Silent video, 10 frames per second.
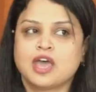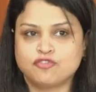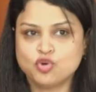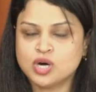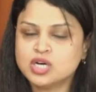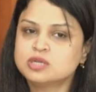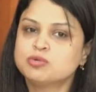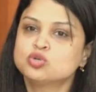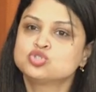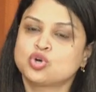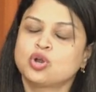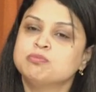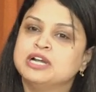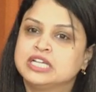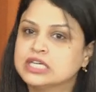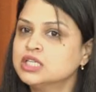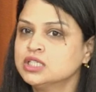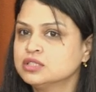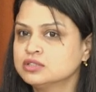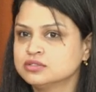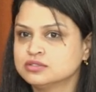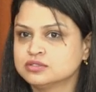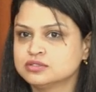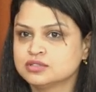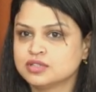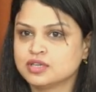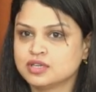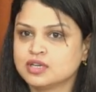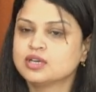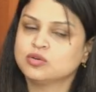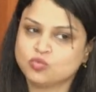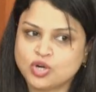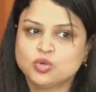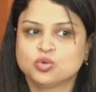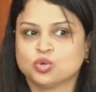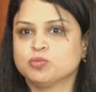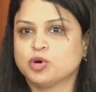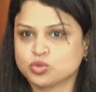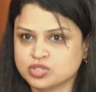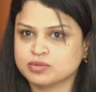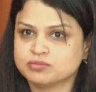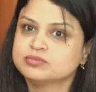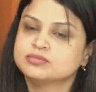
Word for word: हैव यू हर्ट अबाउट जॉन मिल्टन व्हाट डू यू नो अबाउट हिम